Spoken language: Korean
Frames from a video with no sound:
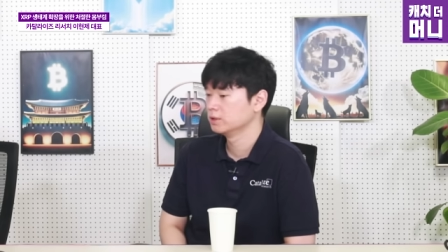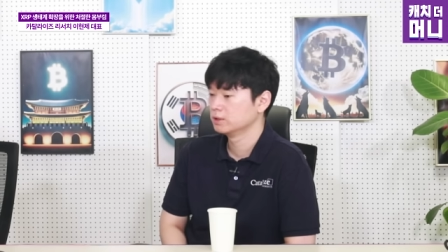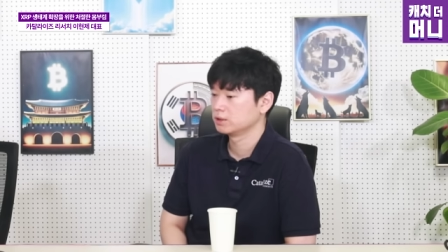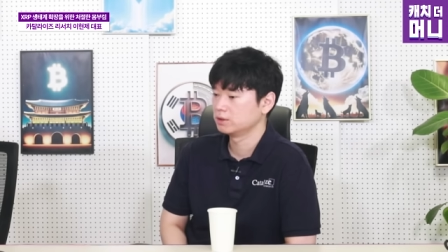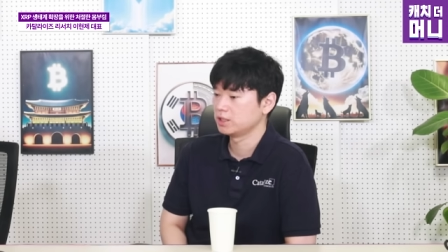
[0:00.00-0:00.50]

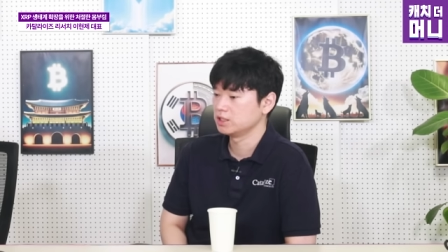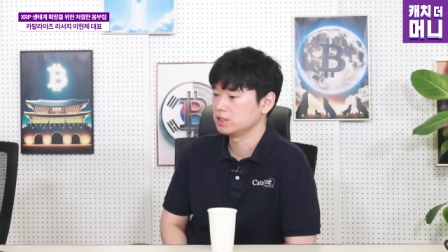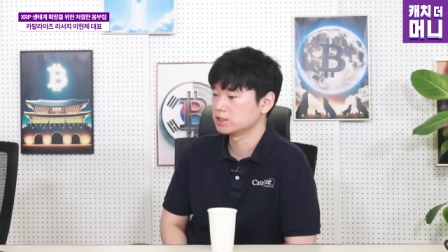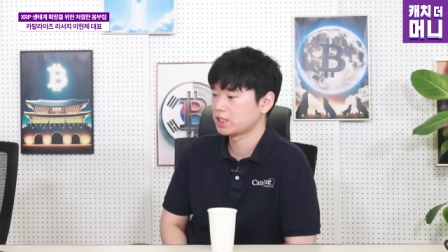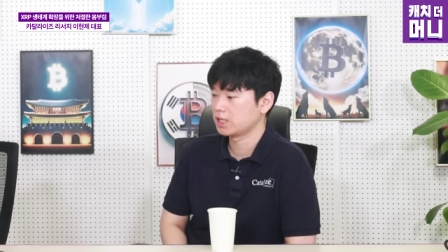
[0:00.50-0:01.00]
근데 이
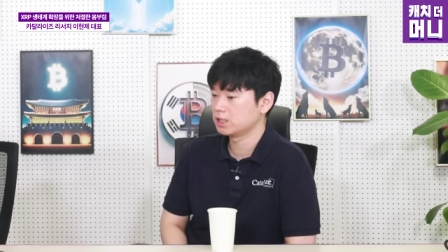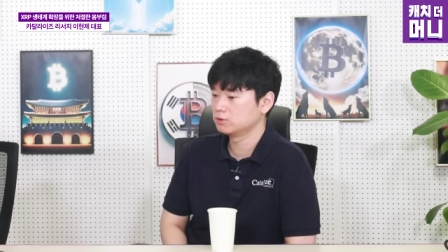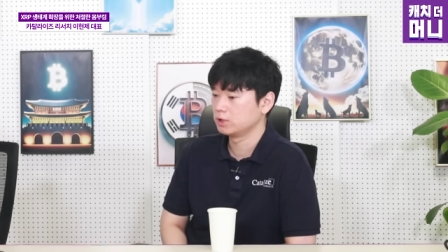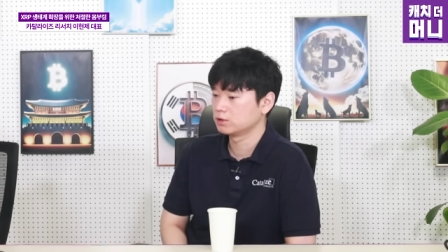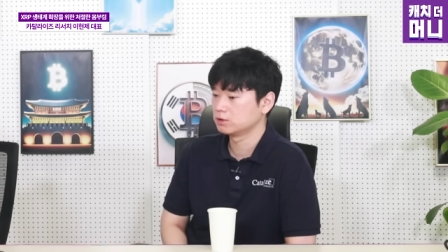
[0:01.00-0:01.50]
자하우
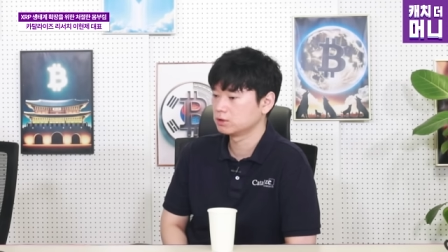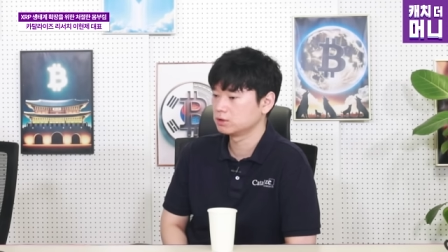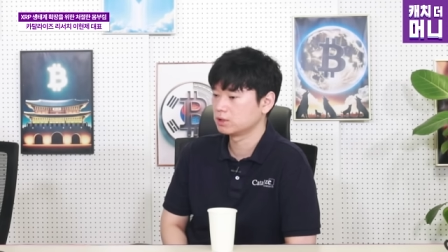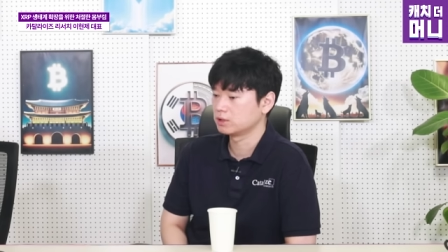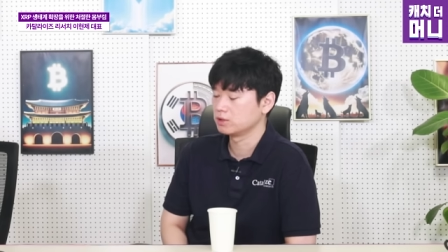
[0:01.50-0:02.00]
네트워크
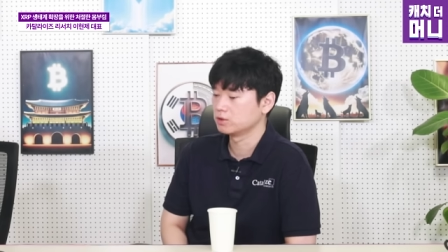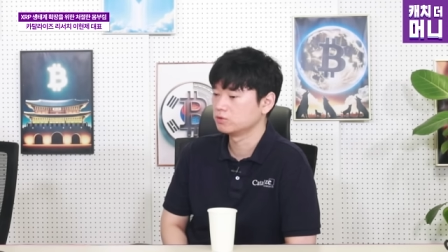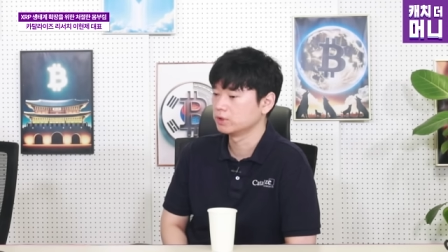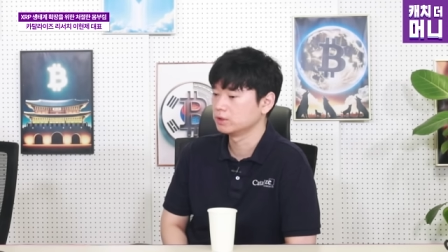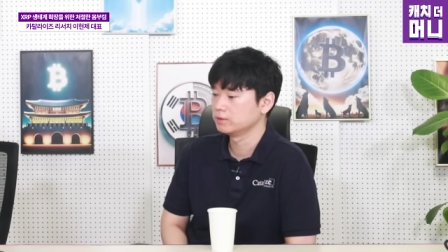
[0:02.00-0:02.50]
같은
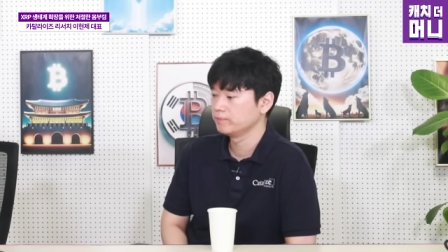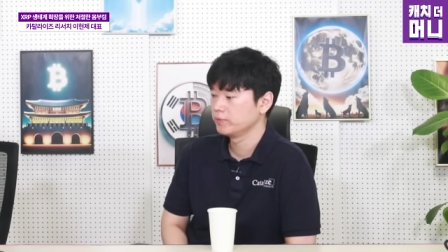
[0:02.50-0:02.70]
경우에는